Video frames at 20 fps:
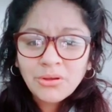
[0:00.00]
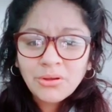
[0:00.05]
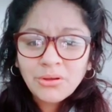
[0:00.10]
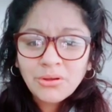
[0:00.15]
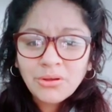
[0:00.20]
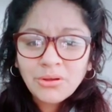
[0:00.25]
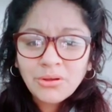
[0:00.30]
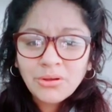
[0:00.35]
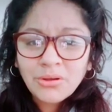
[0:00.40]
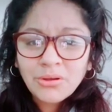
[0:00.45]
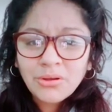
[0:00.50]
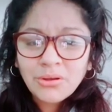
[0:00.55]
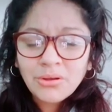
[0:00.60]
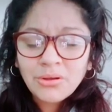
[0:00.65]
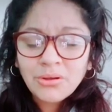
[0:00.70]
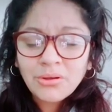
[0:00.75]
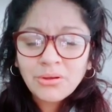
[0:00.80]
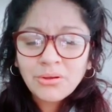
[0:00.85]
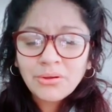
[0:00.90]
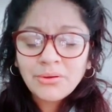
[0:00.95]
A ah, ver.
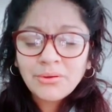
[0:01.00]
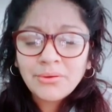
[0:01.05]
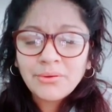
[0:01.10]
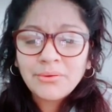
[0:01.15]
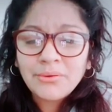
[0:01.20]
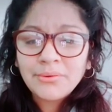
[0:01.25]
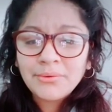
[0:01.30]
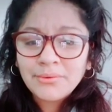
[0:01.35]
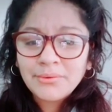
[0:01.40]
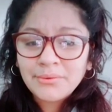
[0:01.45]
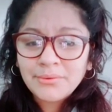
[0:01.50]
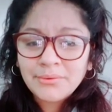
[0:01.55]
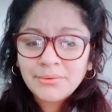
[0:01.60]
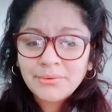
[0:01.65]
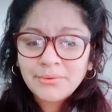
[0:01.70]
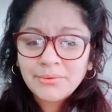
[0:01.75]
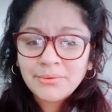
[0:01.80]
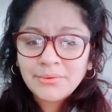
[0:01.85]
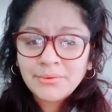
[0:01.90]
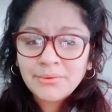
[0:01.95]
Repita
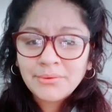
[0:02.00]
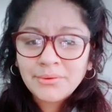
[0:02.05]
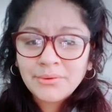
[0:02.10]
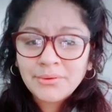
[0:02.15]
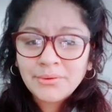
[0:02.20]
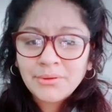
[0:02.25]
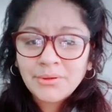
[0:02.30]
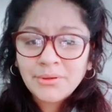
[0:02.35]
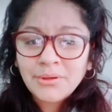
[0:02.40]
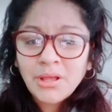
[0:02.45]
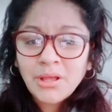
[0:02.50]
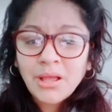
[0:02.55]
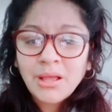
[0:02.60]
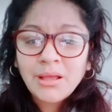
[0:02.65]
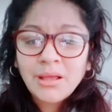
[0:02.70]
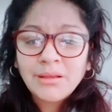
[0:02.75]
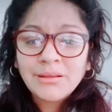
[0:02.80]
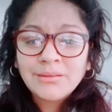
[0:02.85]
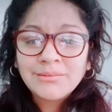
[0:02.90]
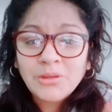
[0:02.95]
conmigo, cito.
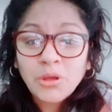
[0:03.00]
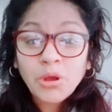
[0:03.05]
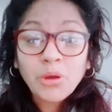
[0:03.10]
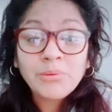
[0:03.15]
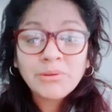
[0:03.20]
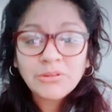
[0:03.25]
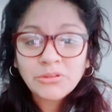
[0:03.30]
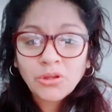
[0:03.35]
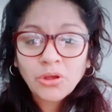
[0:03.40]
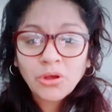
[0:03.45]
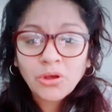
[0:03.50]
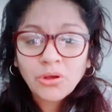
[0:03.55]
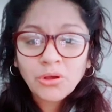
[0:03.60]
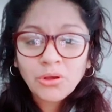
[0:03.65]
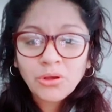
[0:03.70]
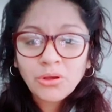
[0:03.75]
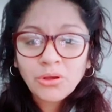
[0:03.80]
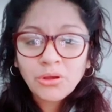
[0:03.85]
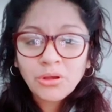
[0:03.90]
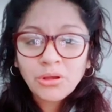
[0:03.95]
Conmigo cito.
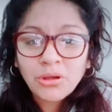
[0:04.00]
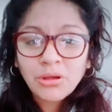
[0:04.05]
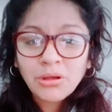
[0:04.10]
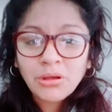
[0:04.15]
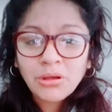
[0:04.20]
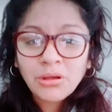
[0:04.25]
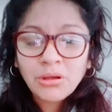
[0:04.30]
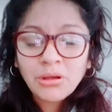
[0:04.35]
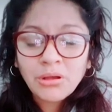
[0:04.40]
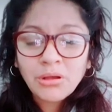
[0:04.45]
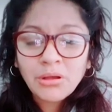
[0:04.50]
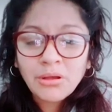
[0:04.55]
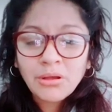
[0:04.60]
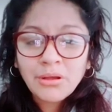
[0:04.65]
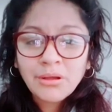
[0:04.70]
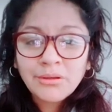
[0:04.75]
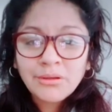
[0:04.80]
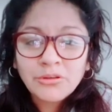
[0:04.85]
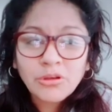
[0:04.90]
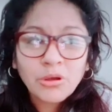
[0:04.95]
Solo cito.
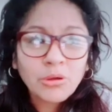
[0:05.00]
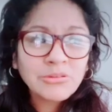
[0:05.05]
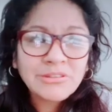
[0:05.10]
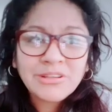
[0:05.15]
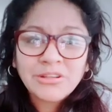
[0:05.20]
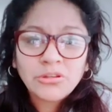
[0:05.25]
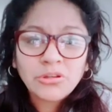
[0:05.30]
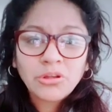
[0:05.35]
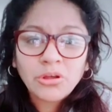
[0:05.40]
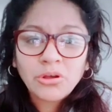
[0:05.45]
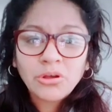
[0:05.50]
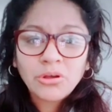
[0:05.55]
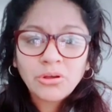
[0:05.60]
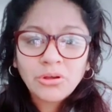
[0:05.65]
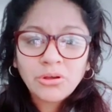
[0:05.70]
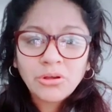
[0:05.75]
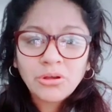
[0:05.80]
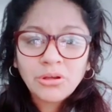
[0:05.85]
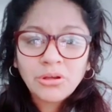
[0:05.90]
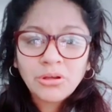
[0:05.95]
Solo cito.
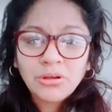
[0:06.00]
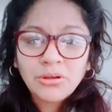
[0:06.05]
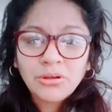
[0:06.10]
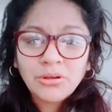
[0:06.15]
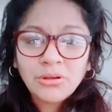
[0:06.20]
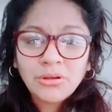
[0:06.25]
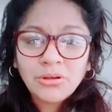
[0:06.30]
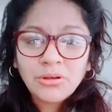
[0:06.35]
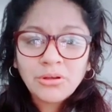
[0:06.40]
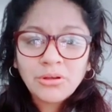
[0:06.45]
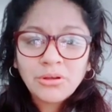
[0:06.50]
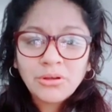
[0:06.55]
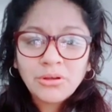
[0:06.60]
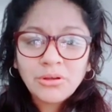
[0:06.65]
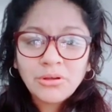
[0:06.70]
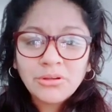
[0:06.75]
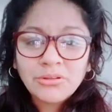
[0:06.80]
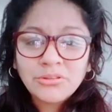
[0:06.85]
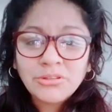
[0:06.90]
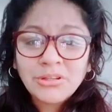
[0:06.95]

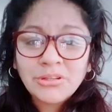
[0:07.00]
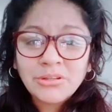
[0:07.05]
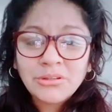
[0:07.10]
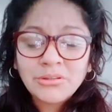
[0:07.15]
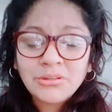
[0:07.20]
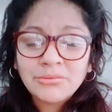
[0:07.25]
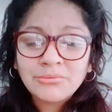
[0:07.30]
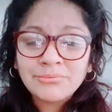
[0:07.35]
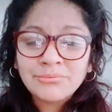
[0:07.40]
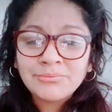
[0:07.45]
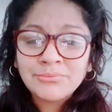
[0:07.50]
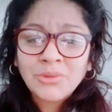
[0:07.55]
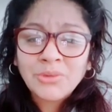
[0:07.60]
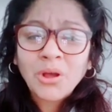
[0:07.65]
Sí. No.